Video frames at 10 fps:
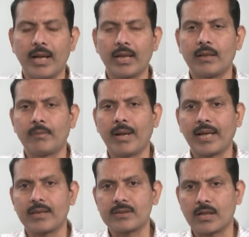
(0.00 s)
బ్యాంక్
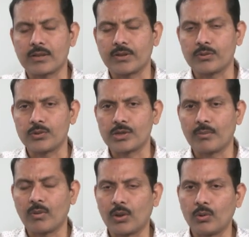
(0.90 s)
బ్యాంకింగ్ స్టాక్స్లో
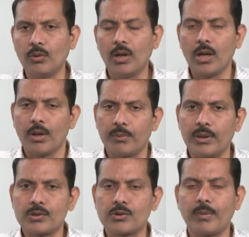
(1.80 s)
చూసాము అటు
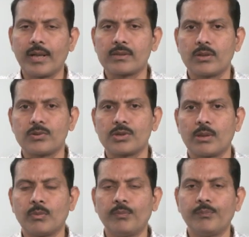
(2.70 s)
పిఎస్యూ బ్యాంక్స్లో
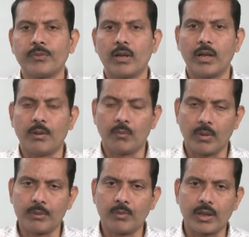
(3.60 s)
చూసాము
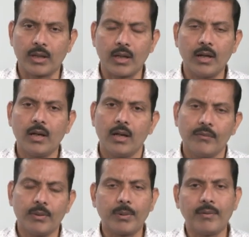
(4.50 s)
మరి ముఖ్యంగా
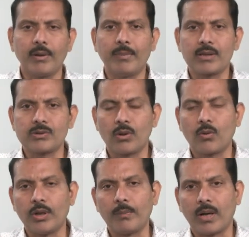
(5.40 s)
ఈవెన్ ప్రైవేట్ బ్యాంక్స్ కూడా
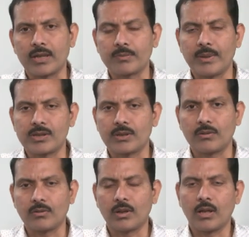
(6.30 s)
కొన్ని పార్టిసిపేషన్
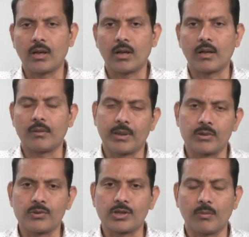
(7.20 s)
మనం
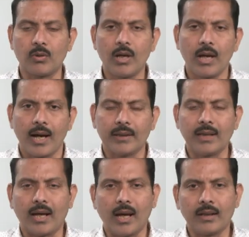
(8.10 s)
చూసాము అయితే
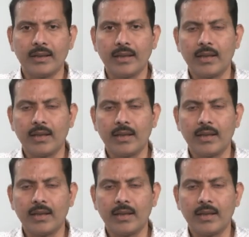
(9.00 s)
అదే